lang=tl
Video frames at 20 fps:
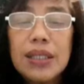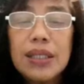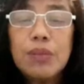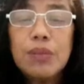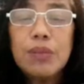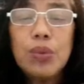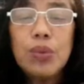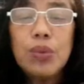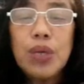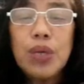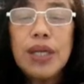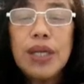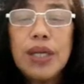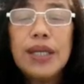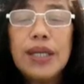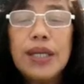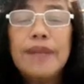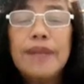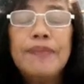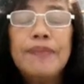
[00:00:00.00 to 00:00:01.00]
buhay.
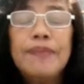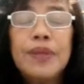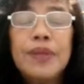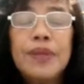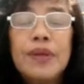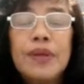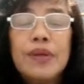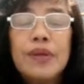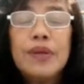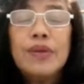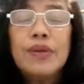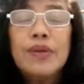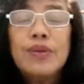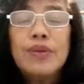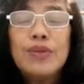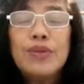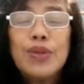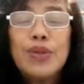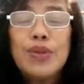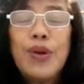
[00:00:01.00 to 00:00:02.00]

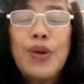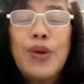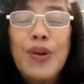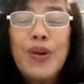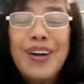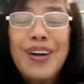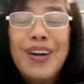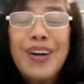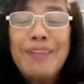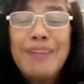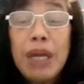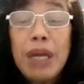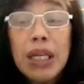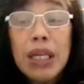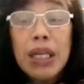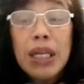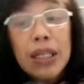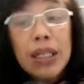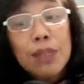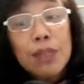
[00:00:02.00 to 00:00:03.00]
So, ah,
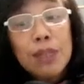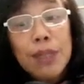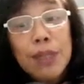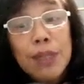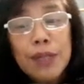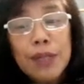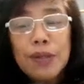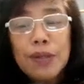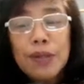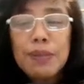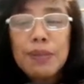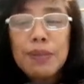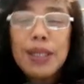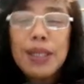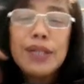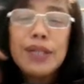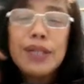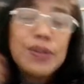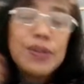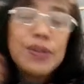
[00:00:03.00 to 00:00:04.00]
parang in-explain ko na pala.
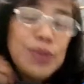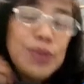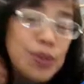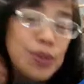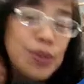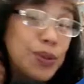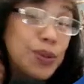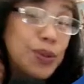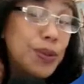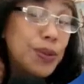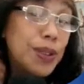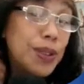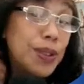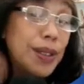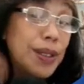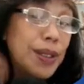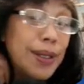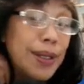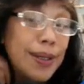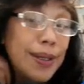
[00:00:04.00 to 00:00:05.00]
No? So,
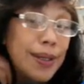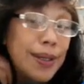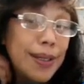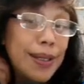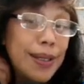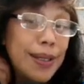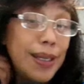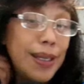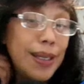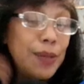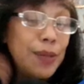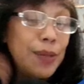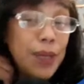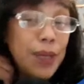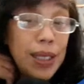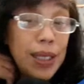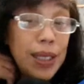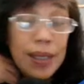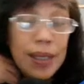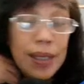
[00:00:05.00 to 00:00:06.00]

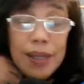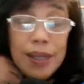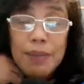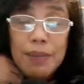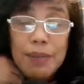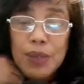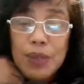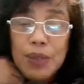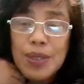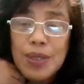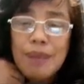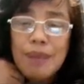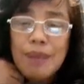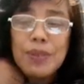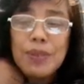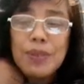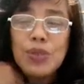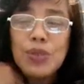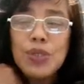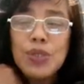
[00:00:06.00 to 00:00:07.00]
anyway,
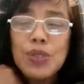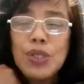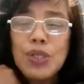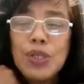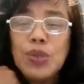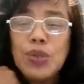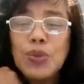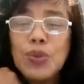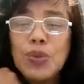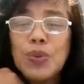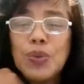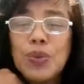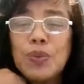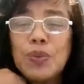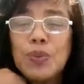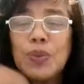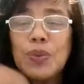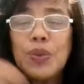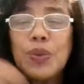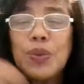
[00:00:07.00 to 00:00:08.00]
pag-usapan nyo sa inyong
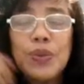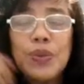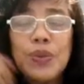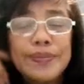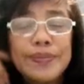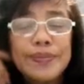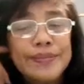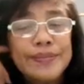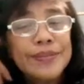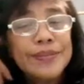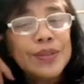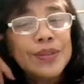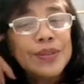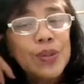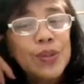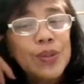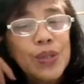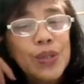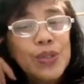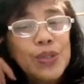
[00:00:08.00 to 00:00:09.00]
grupo
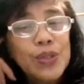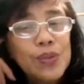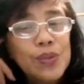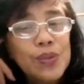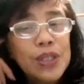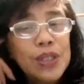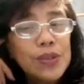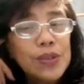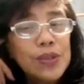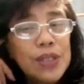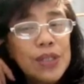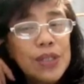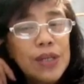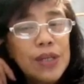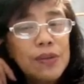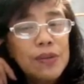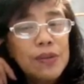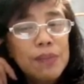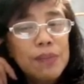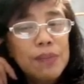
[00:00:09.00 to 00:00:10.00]
o isulat nyo sa
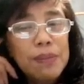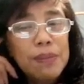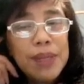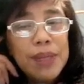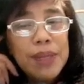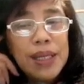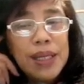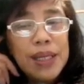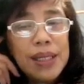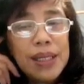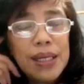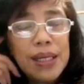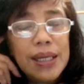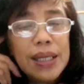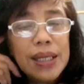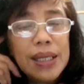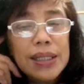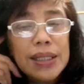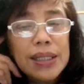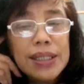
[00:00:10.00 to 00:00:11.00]
inyong papel
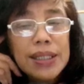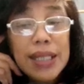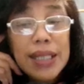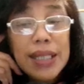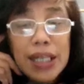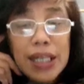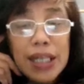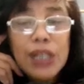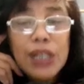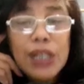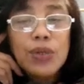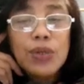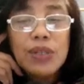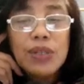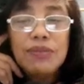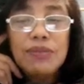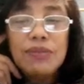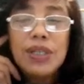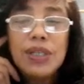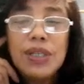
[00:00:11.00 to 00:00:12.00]
ang sarili nyong
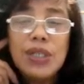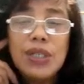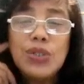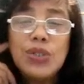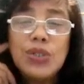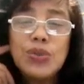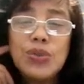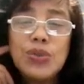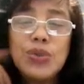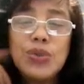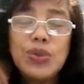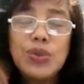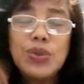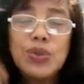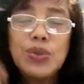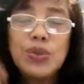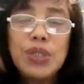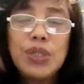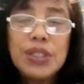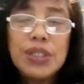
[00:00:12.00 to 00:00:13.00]
definition o
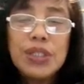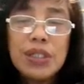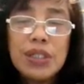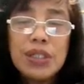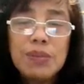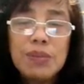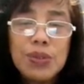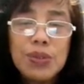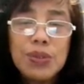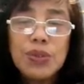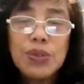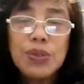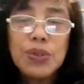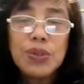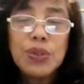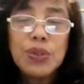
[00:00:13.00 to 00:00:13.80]
description